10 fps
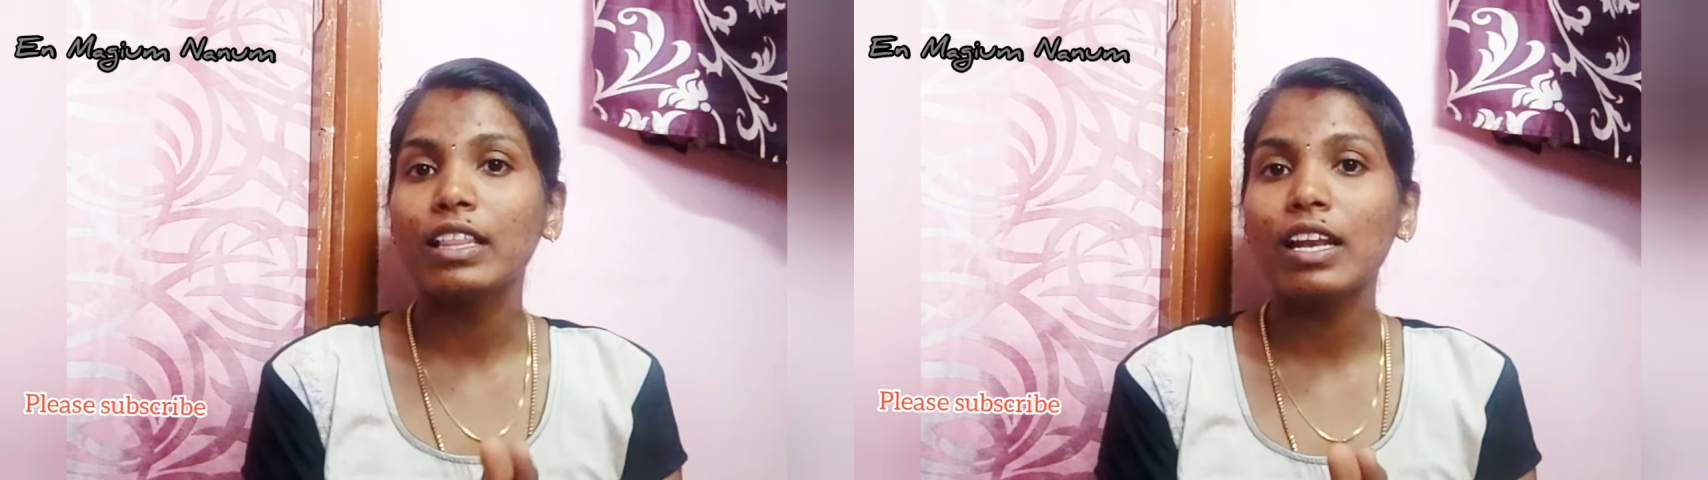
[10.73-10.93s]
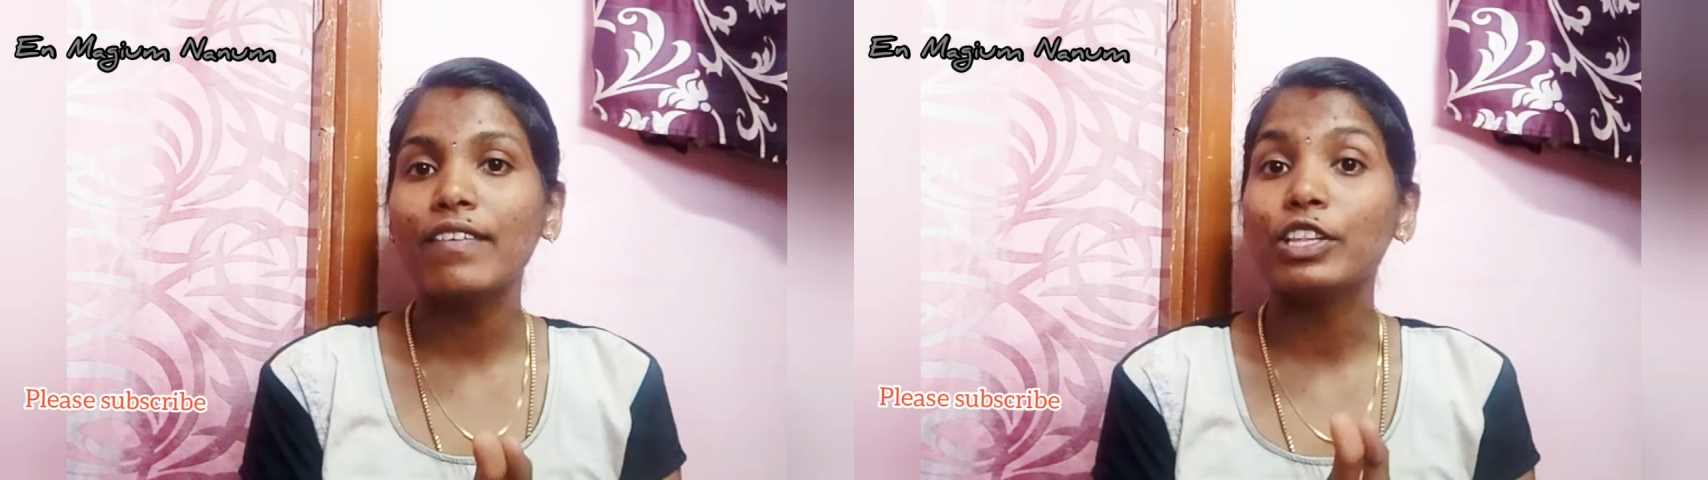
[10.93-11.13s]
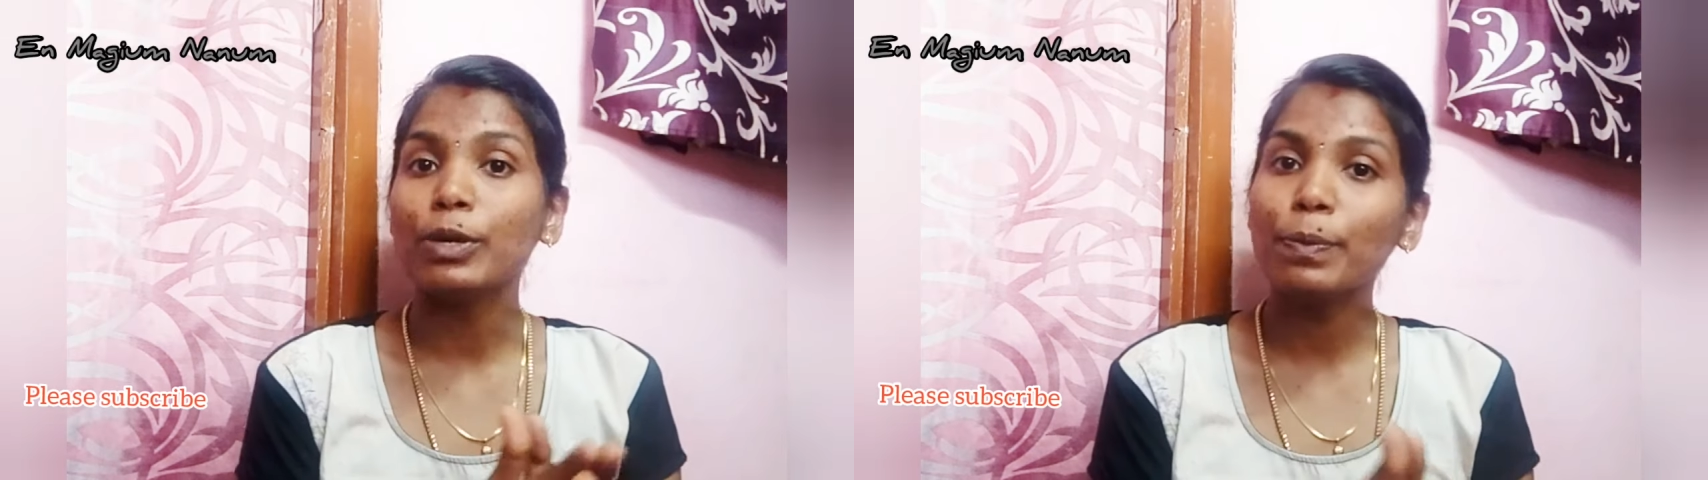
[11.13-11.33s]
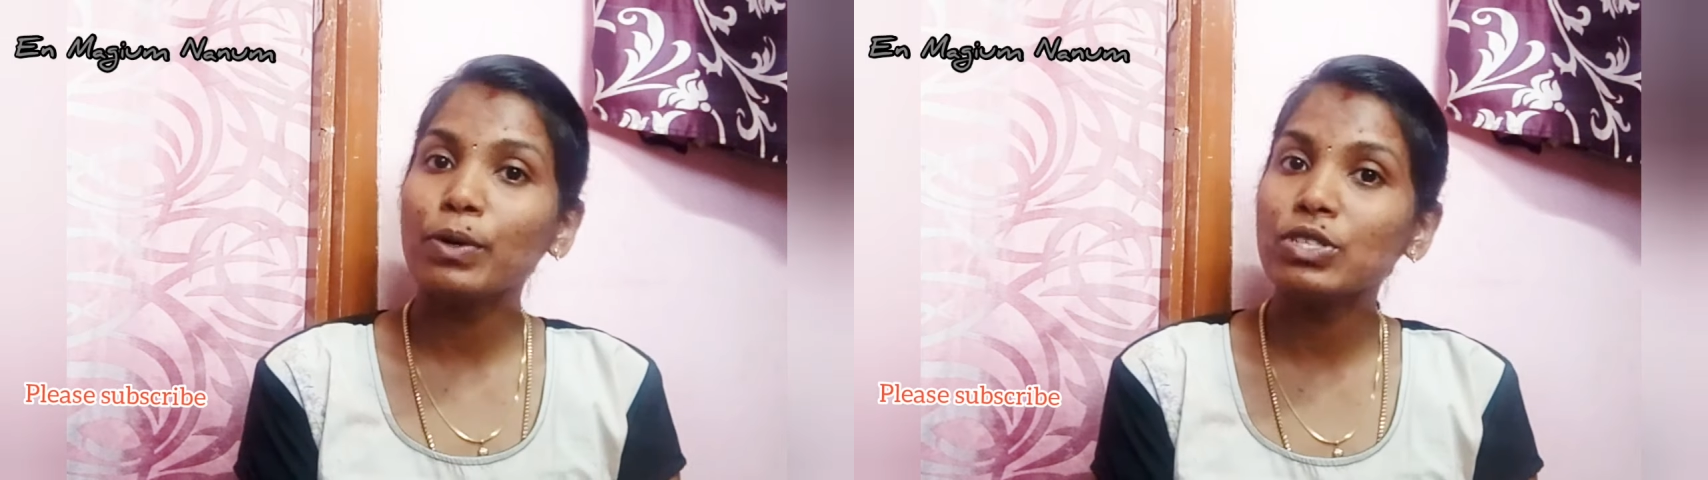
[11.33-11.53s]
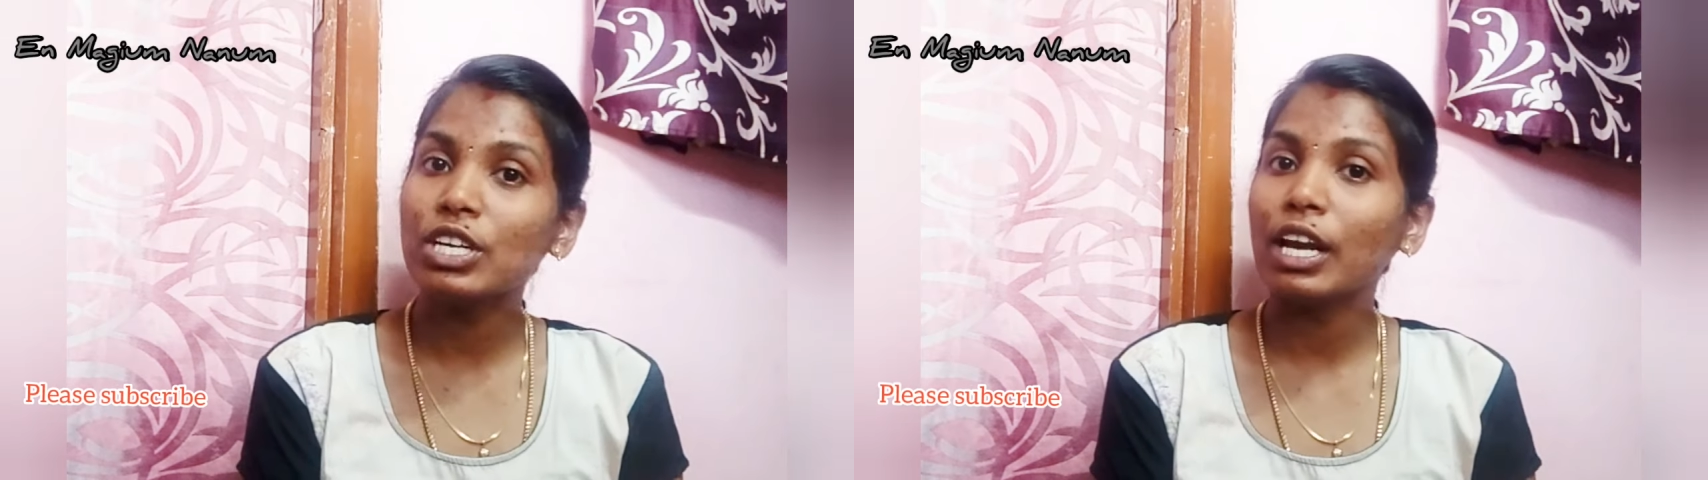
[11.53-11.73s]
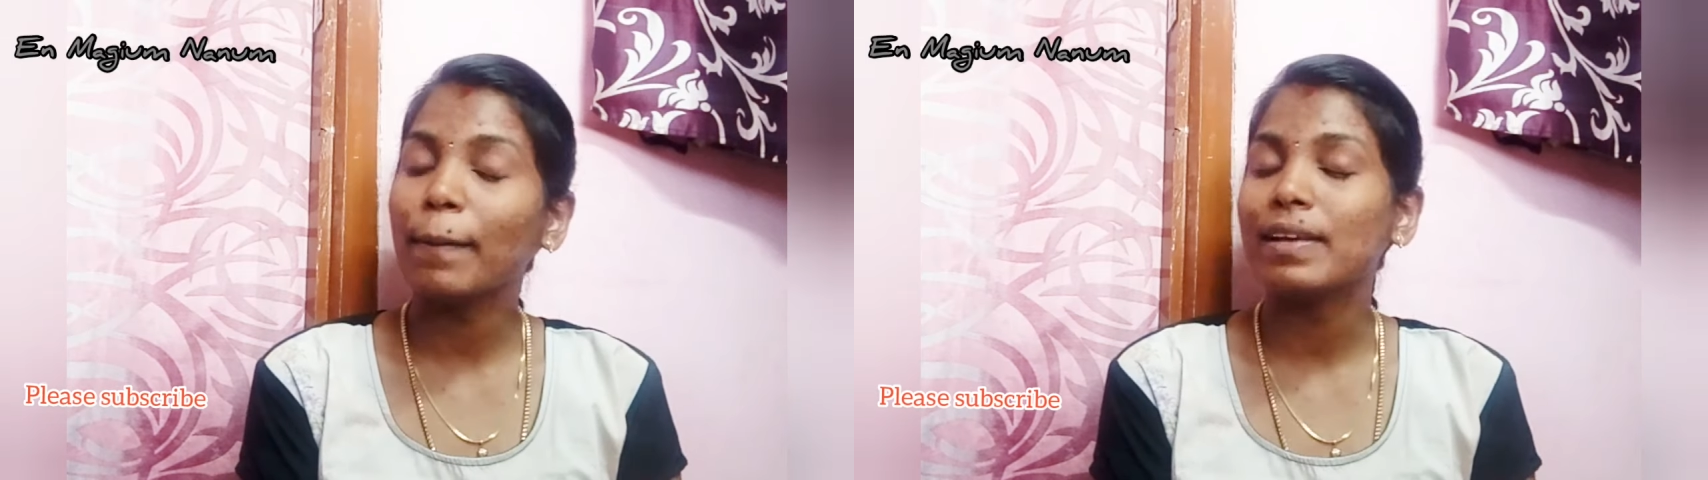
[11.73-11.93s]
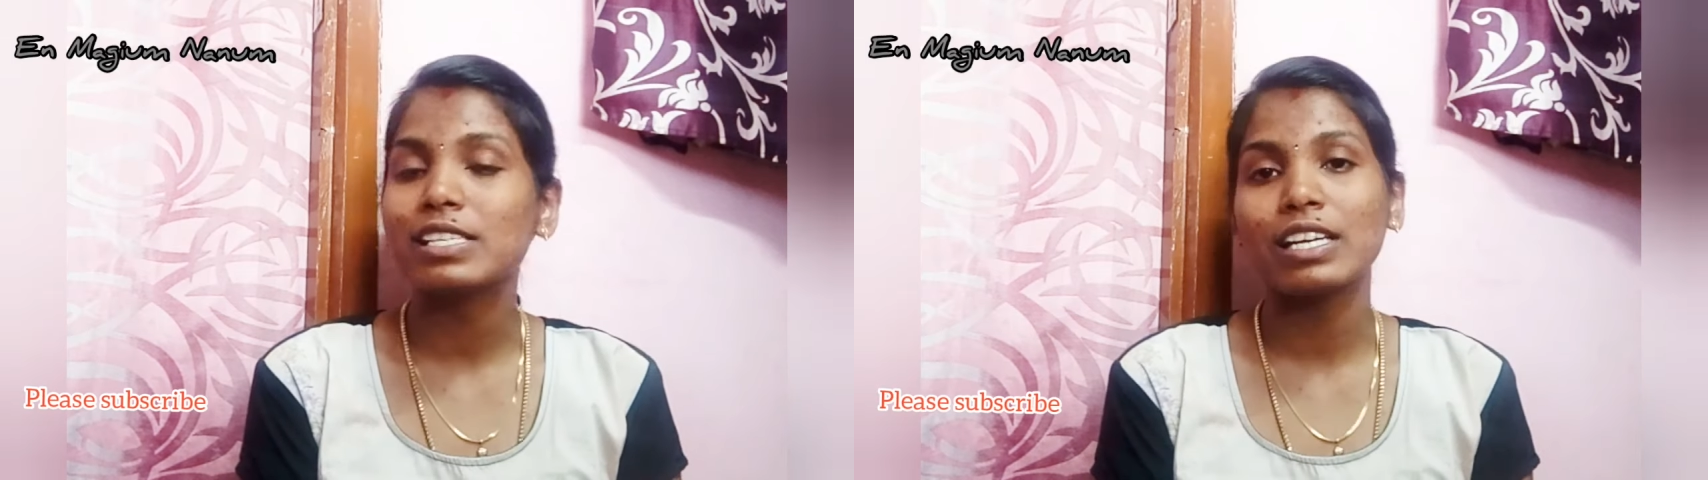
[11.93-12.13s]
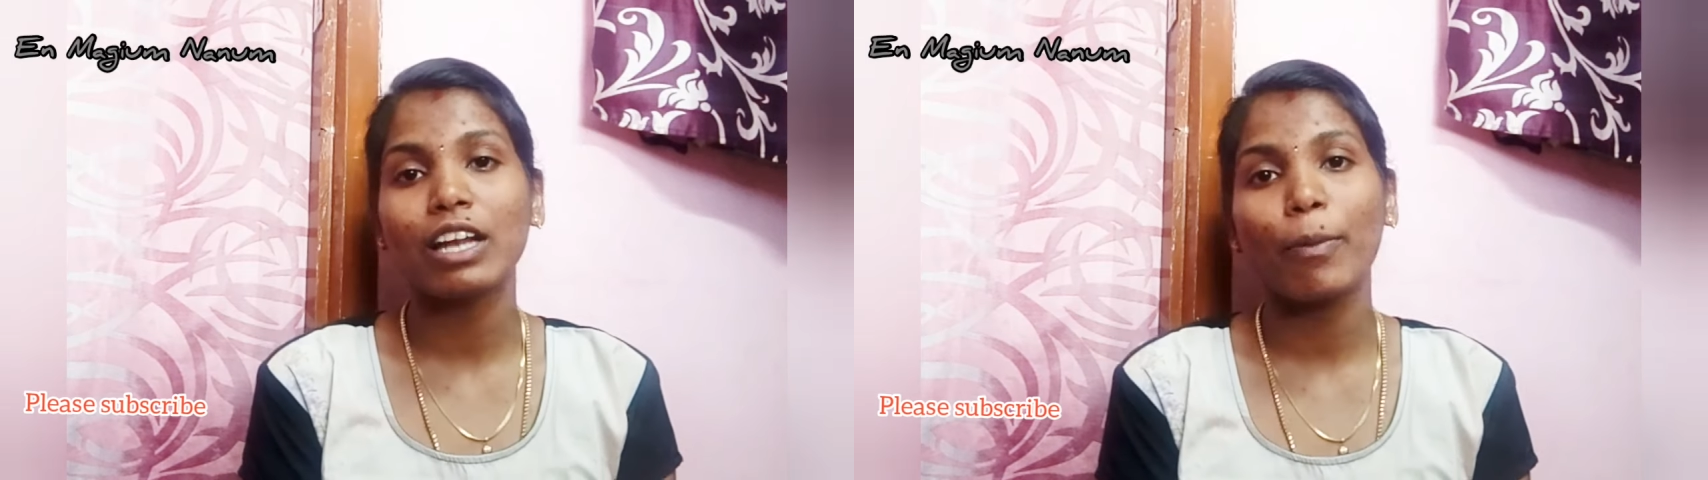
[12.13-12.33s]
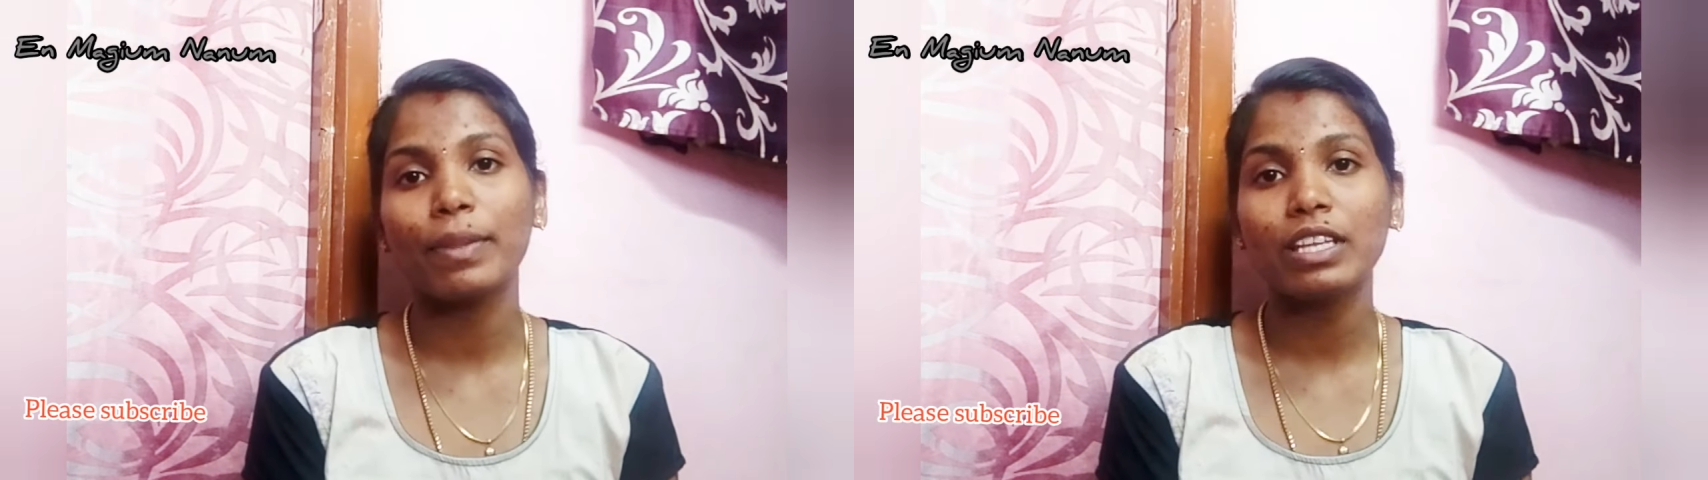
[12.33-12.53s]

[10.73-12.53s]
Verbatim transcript: இதில் வந்து போஸ்டீரியர் பிளசண்டா